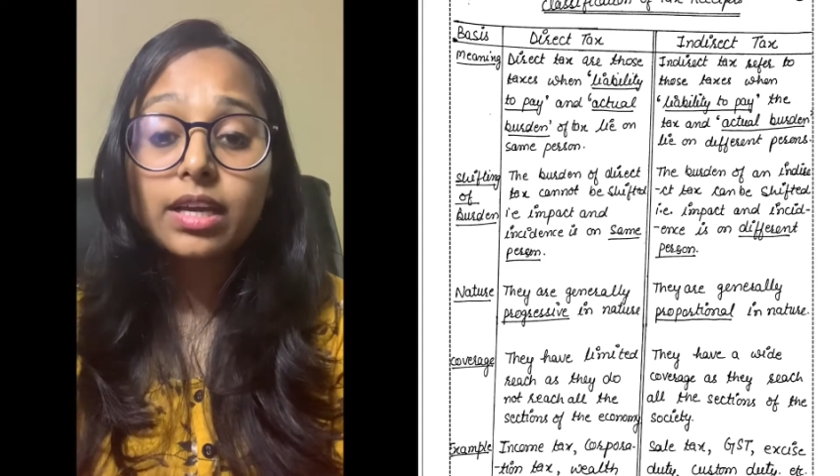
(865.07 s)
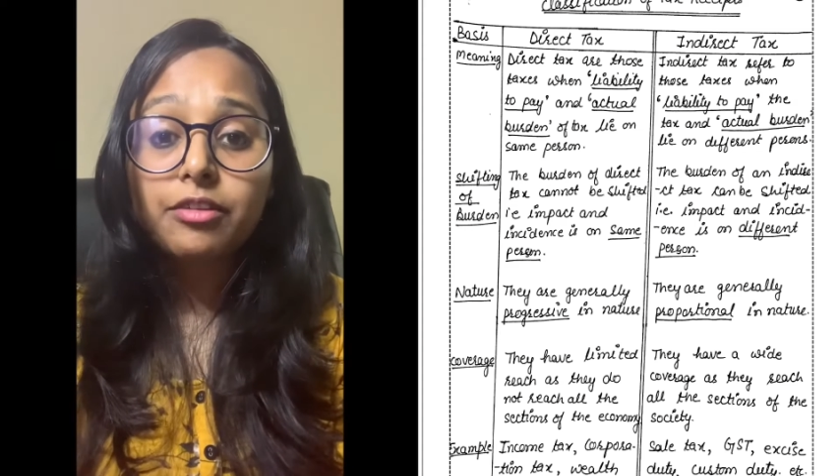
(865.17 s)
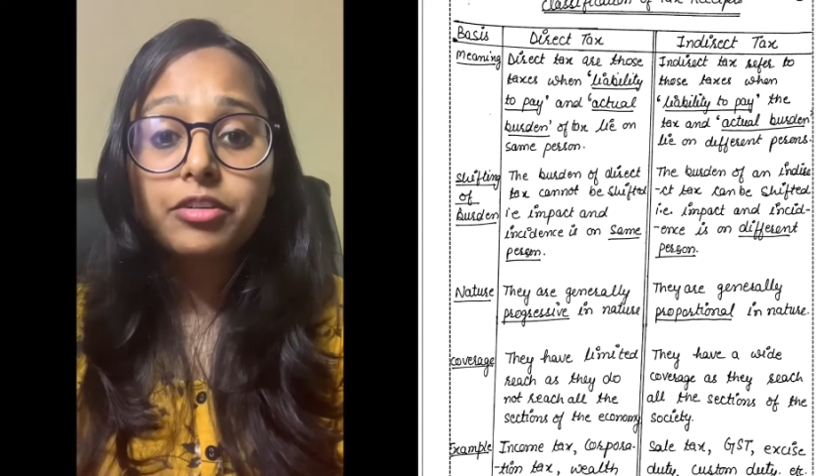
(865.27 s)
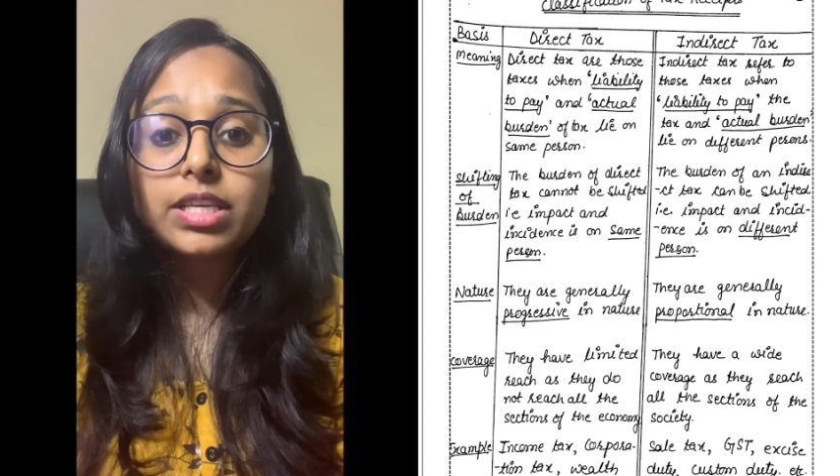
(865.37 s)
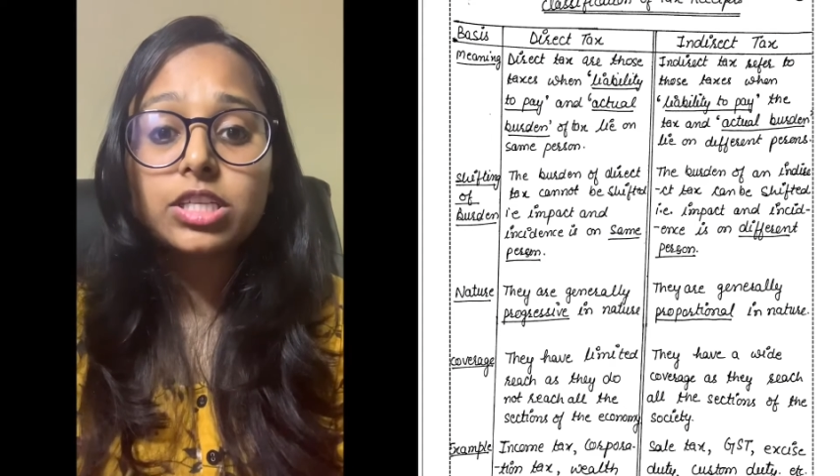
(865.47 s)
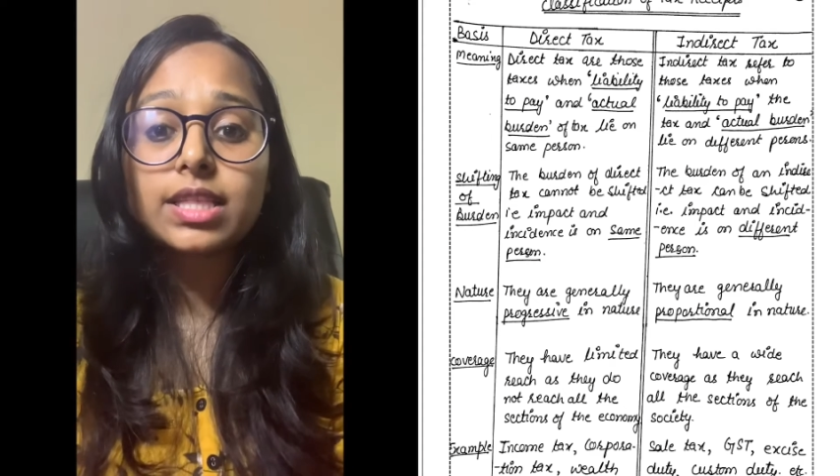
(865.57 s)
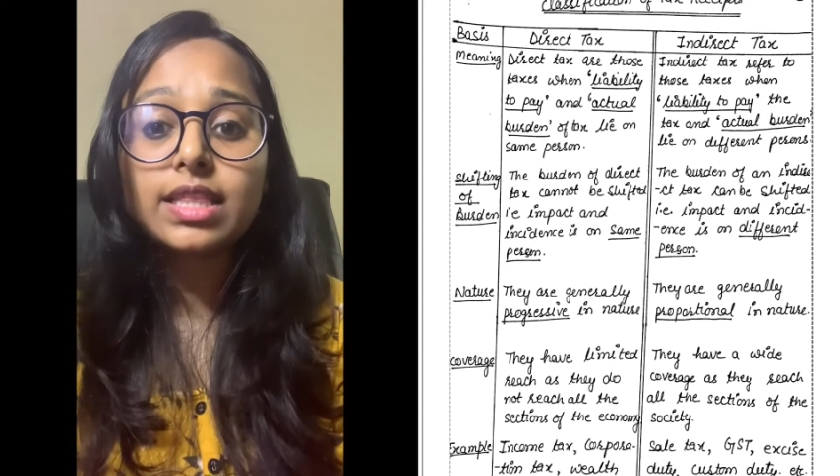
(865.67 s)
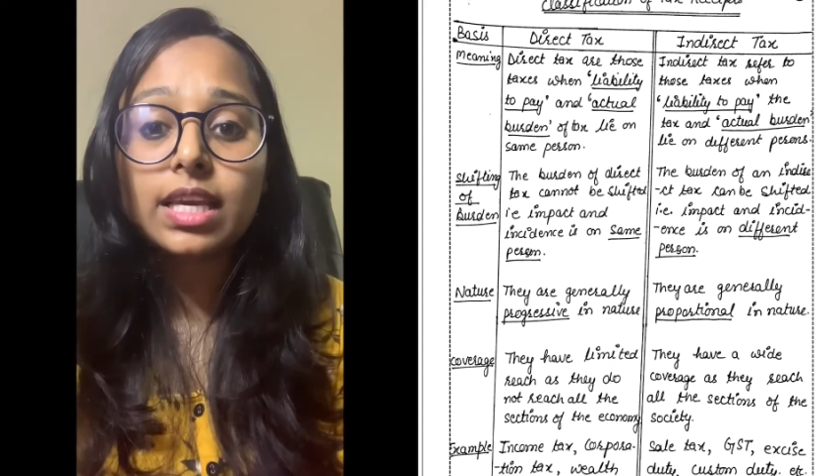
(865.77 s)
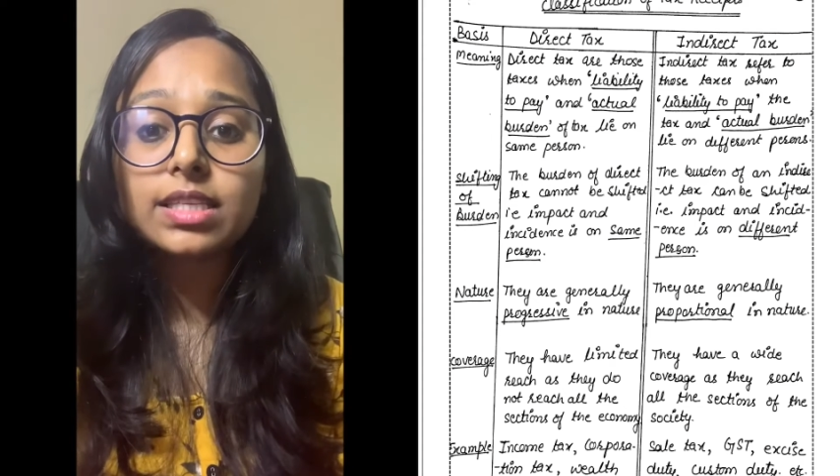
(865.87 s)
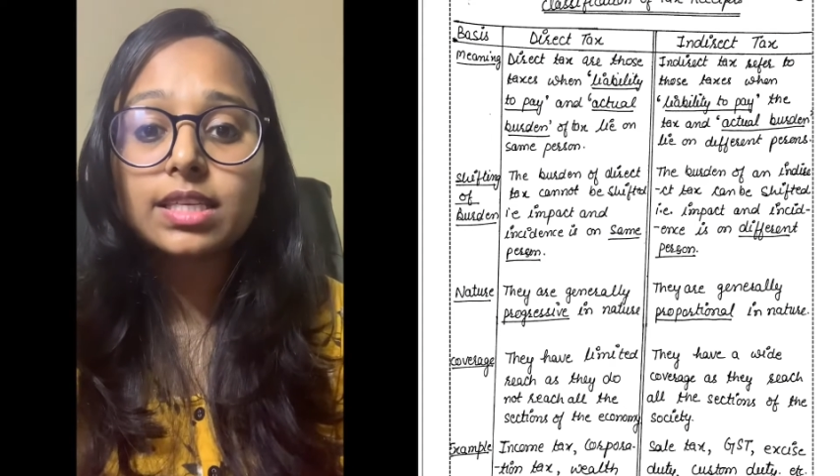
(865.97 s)
कवरेज
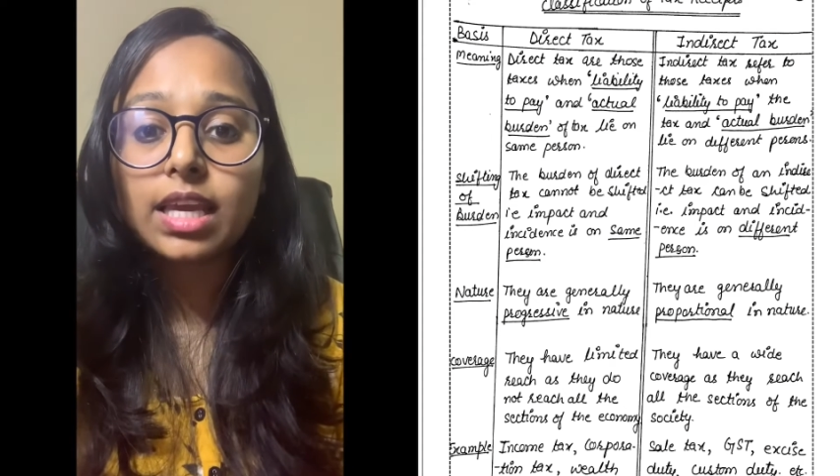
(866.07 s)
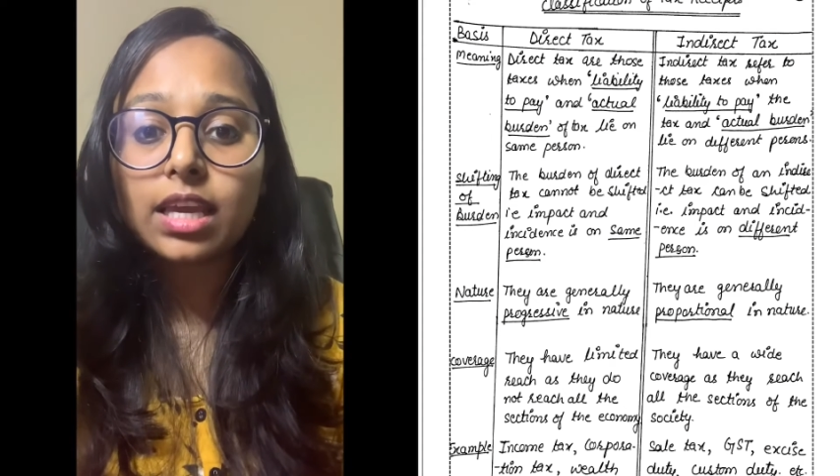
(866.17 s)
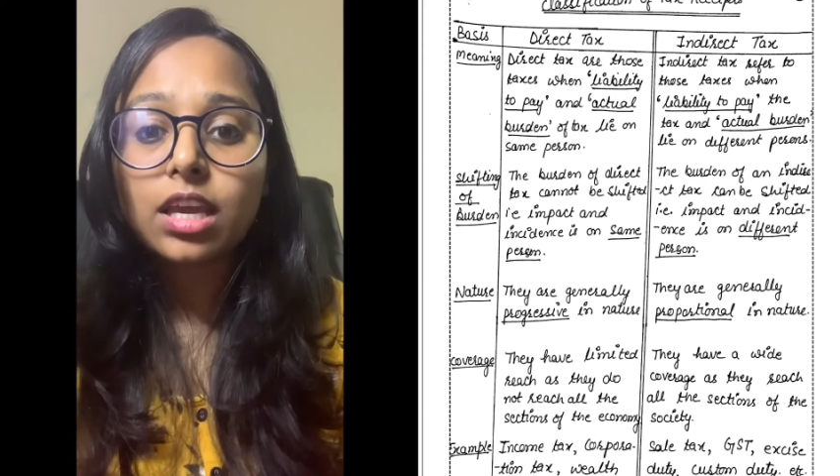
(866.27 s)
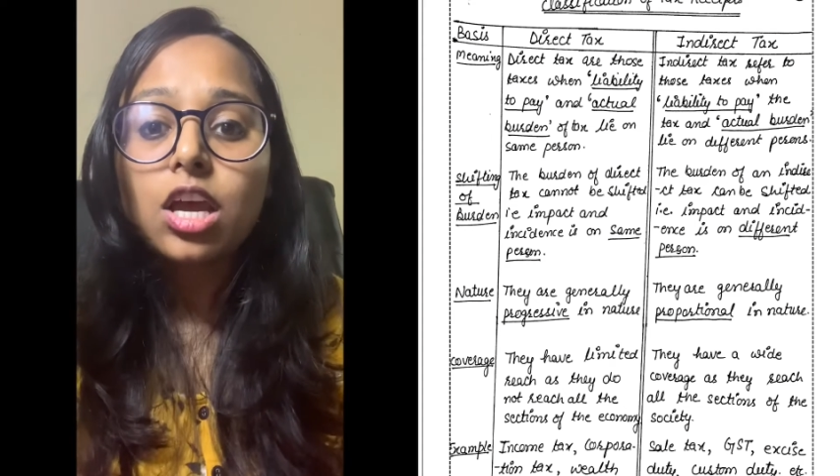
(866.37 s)
कितनी है इसकी